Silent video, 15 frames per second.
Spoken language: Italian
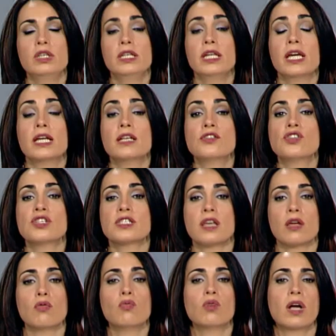è
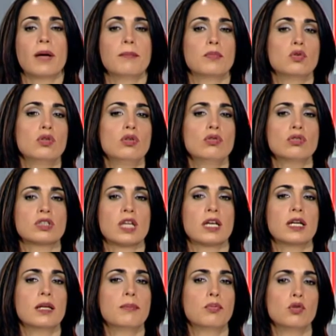necessario un cambio di
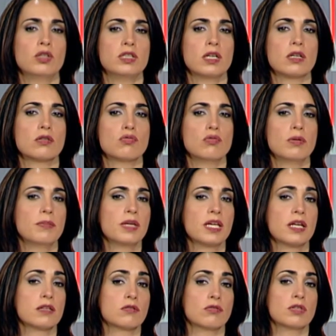rotta nelle politiche
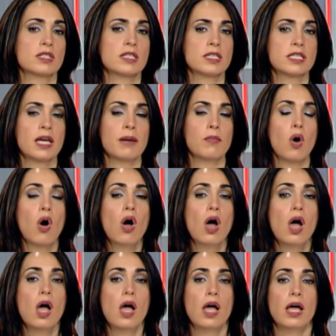sull'immigrazione. Sentiamo
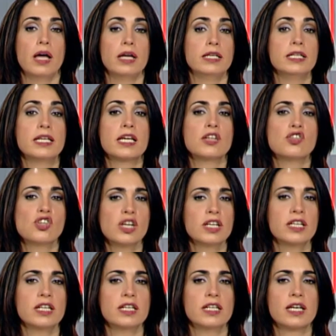eh, di che
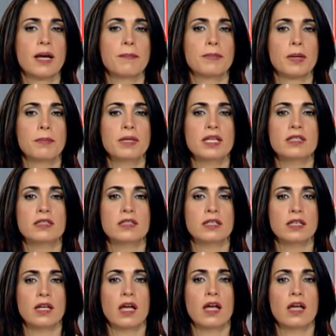genere di
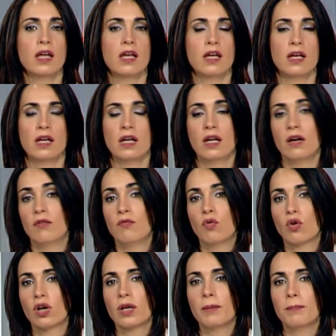cambiamenti eh,
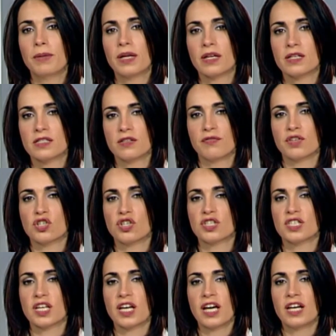vorrebbe che si
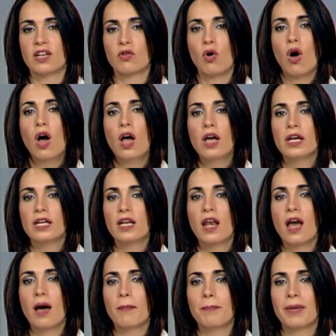facesse carico
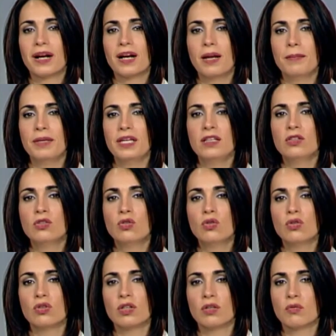il
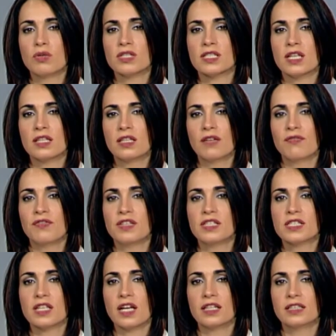Parlamento in questa
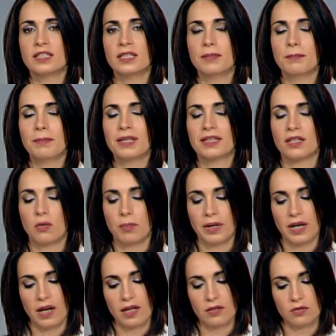intervista di Matteo
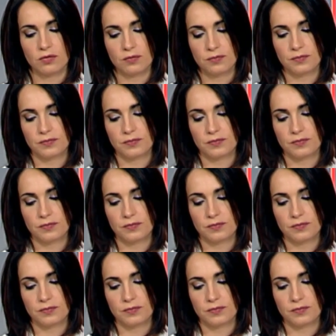Parlato.